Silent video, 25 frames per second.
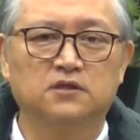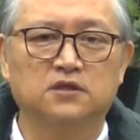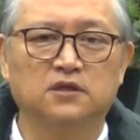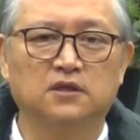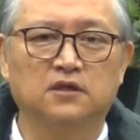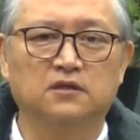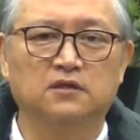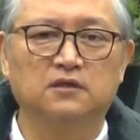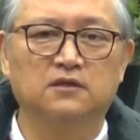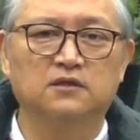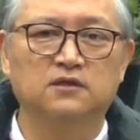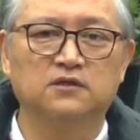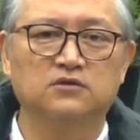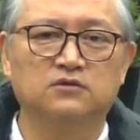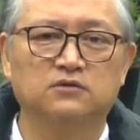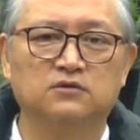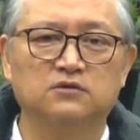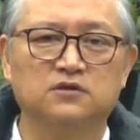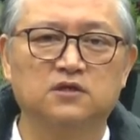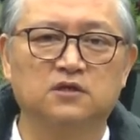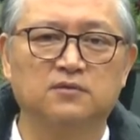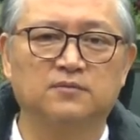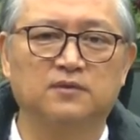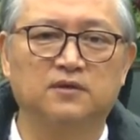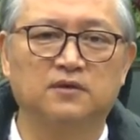亲爱的弟
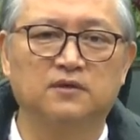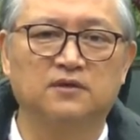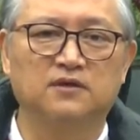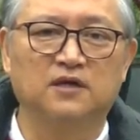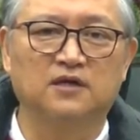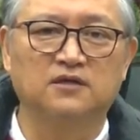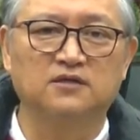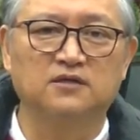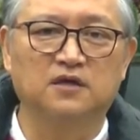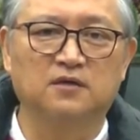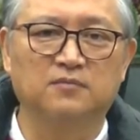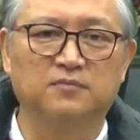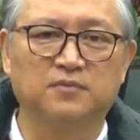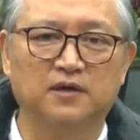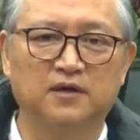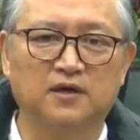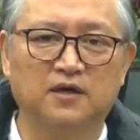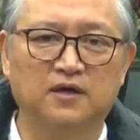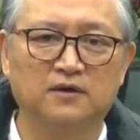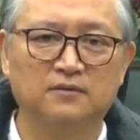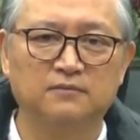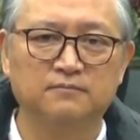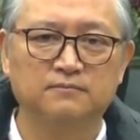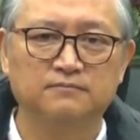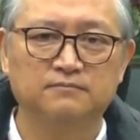兄姐妹，大家
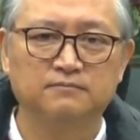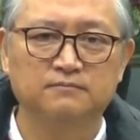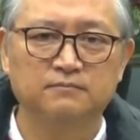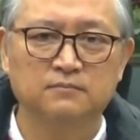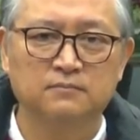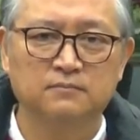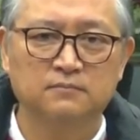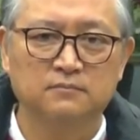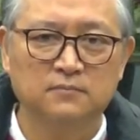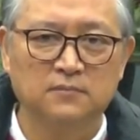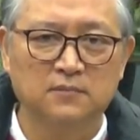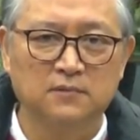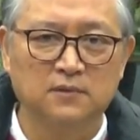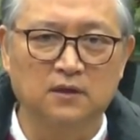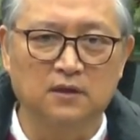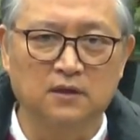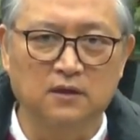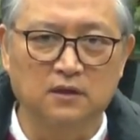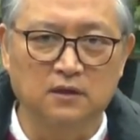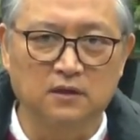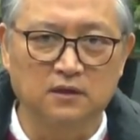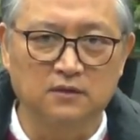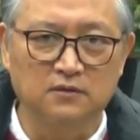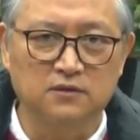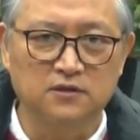平安！
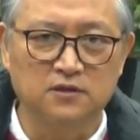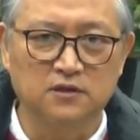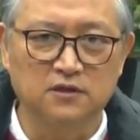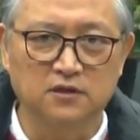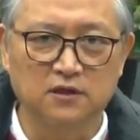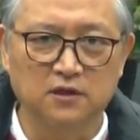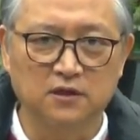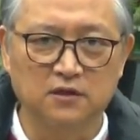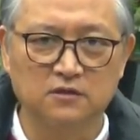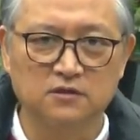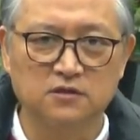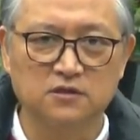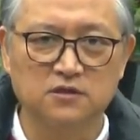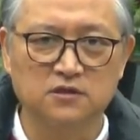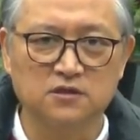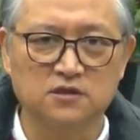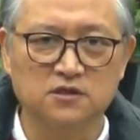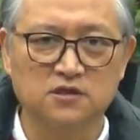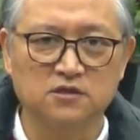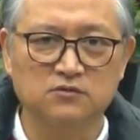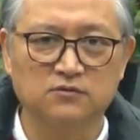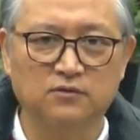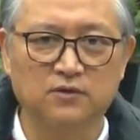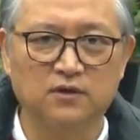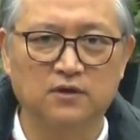啊，今天是
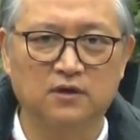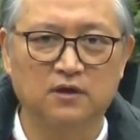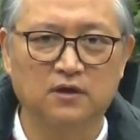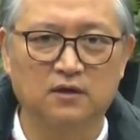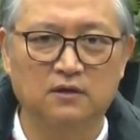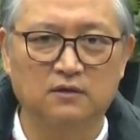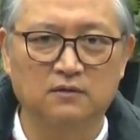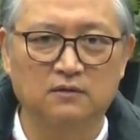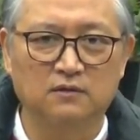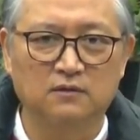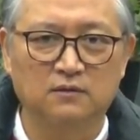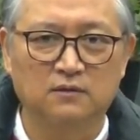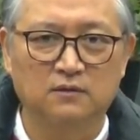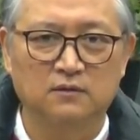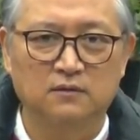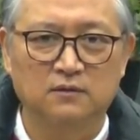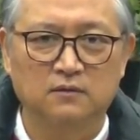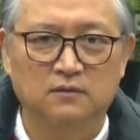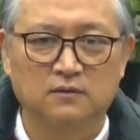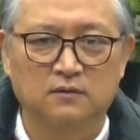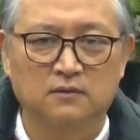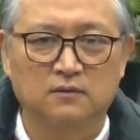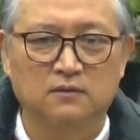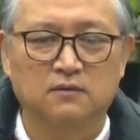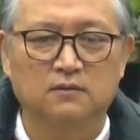四月一号，
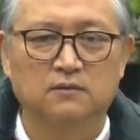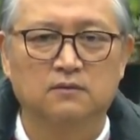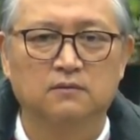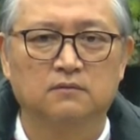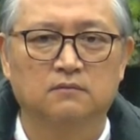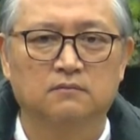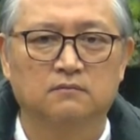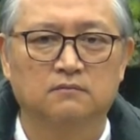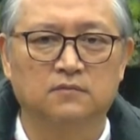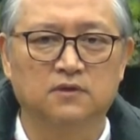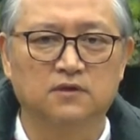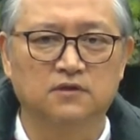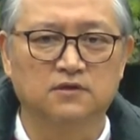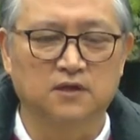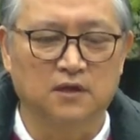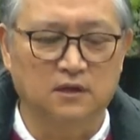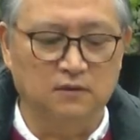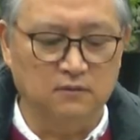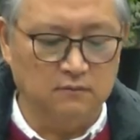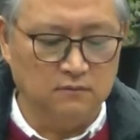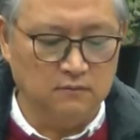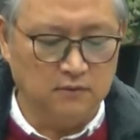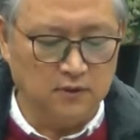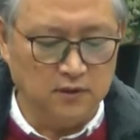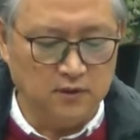非
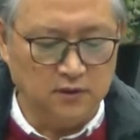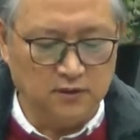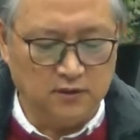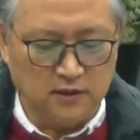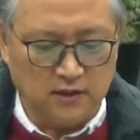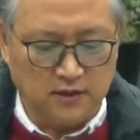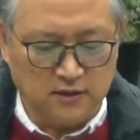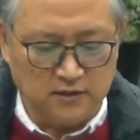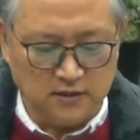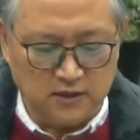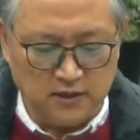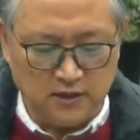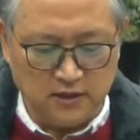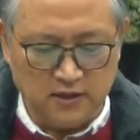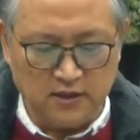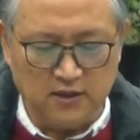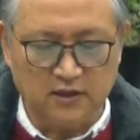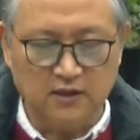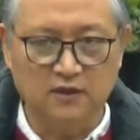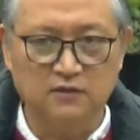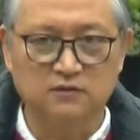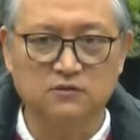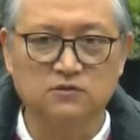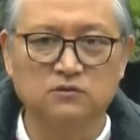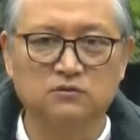常欢迎大家来
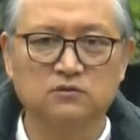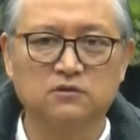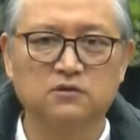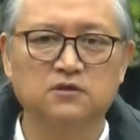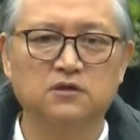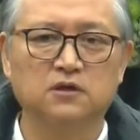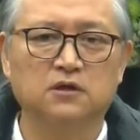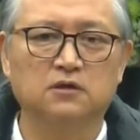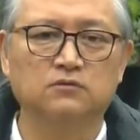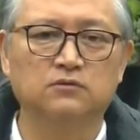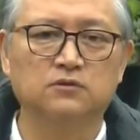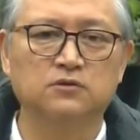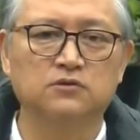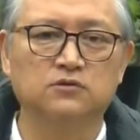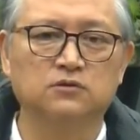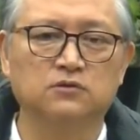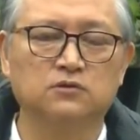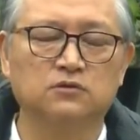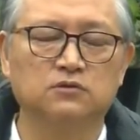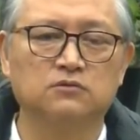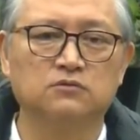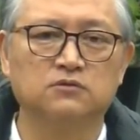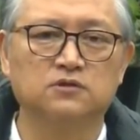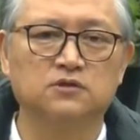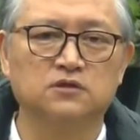看中立教会所
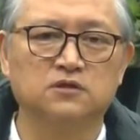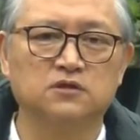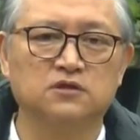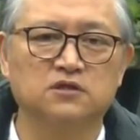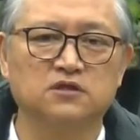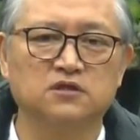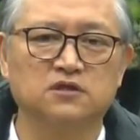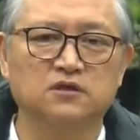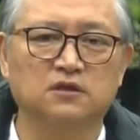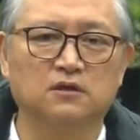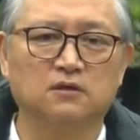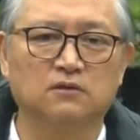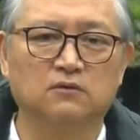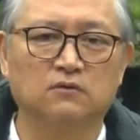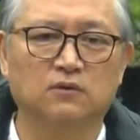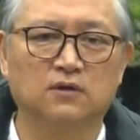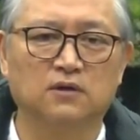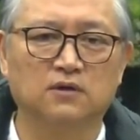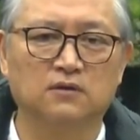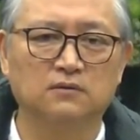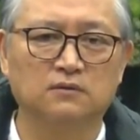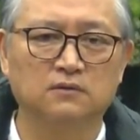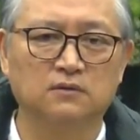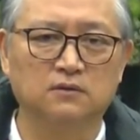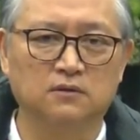录制《新眼
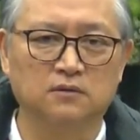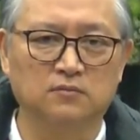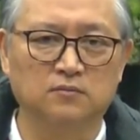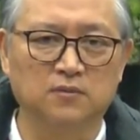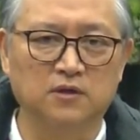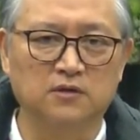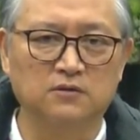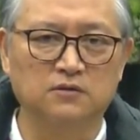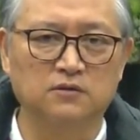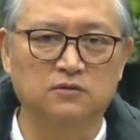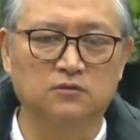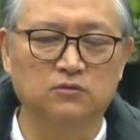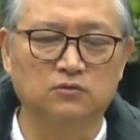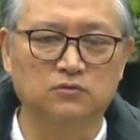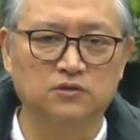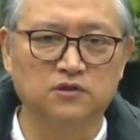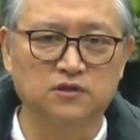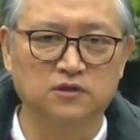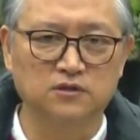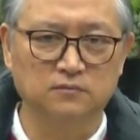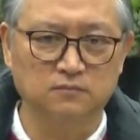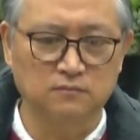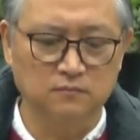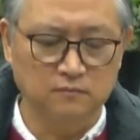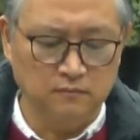光》的每日读
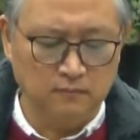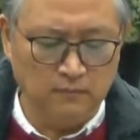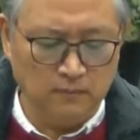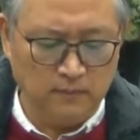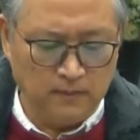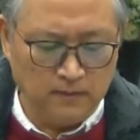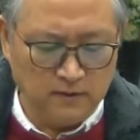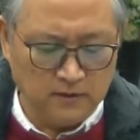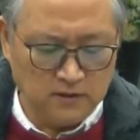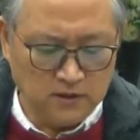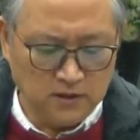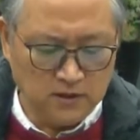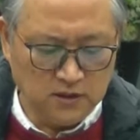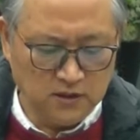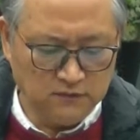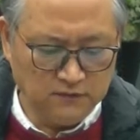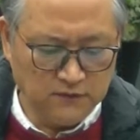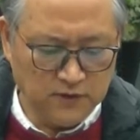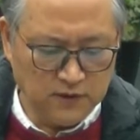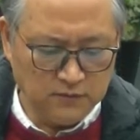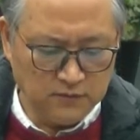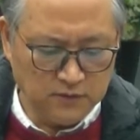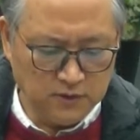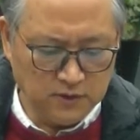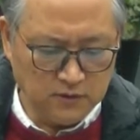经。今天
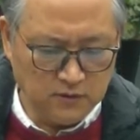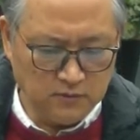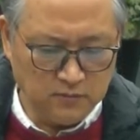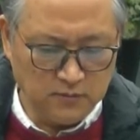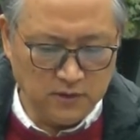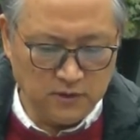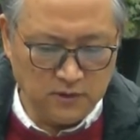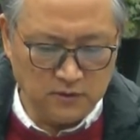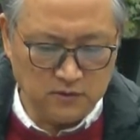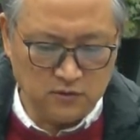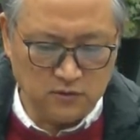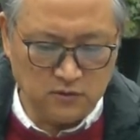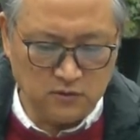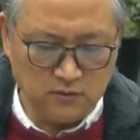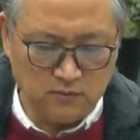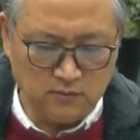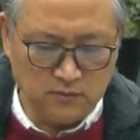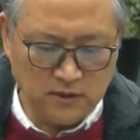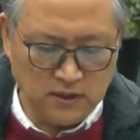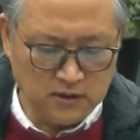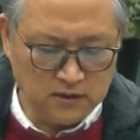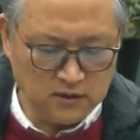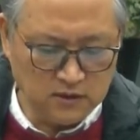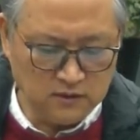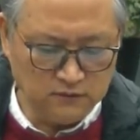范围我们要从《
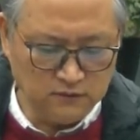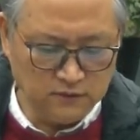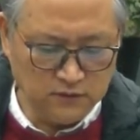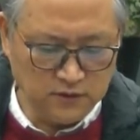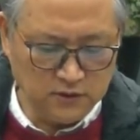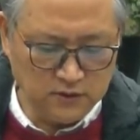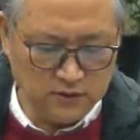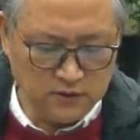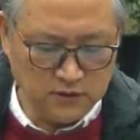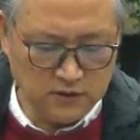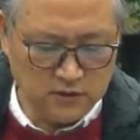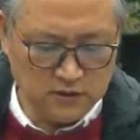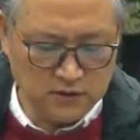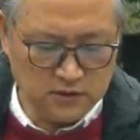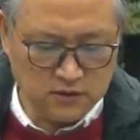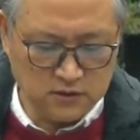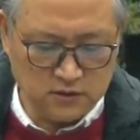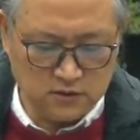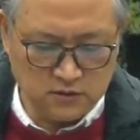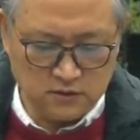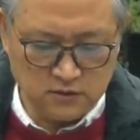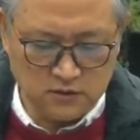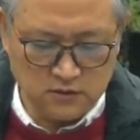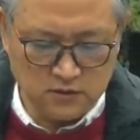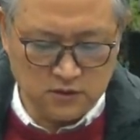马可福音》第
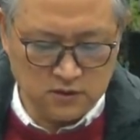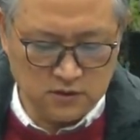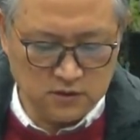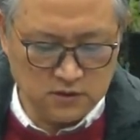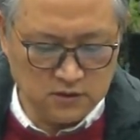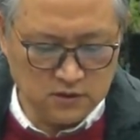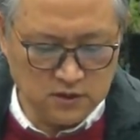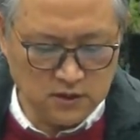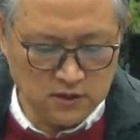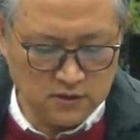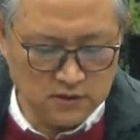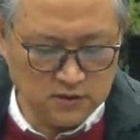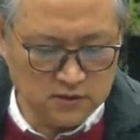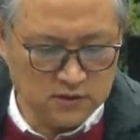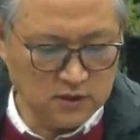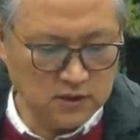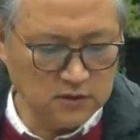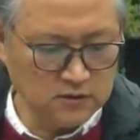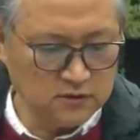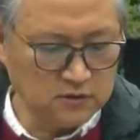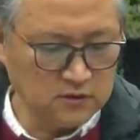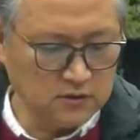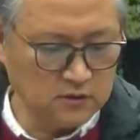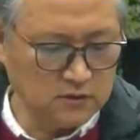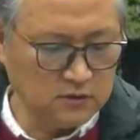十四章
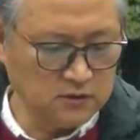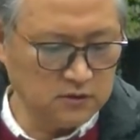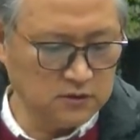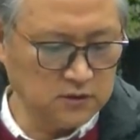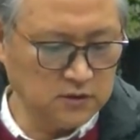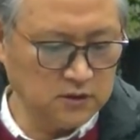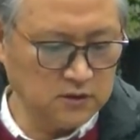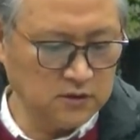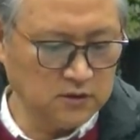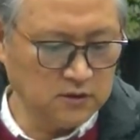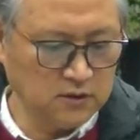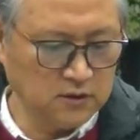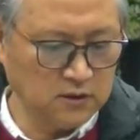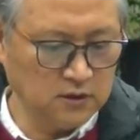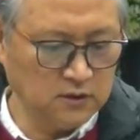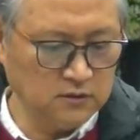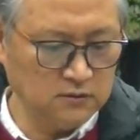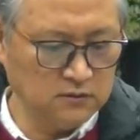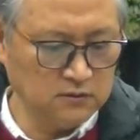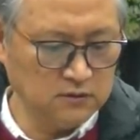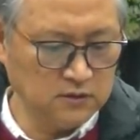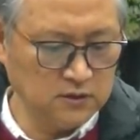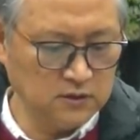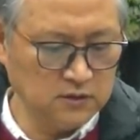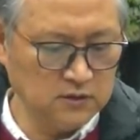三十二节
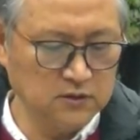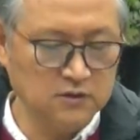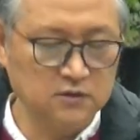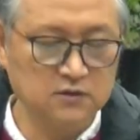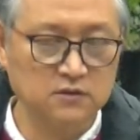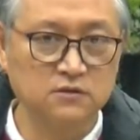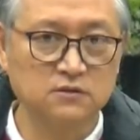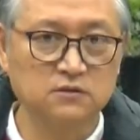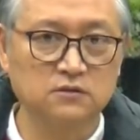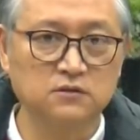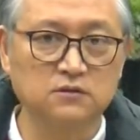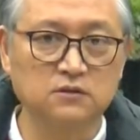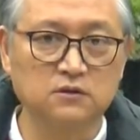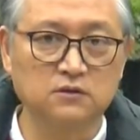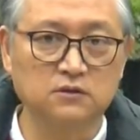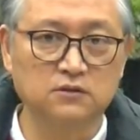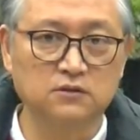到第四十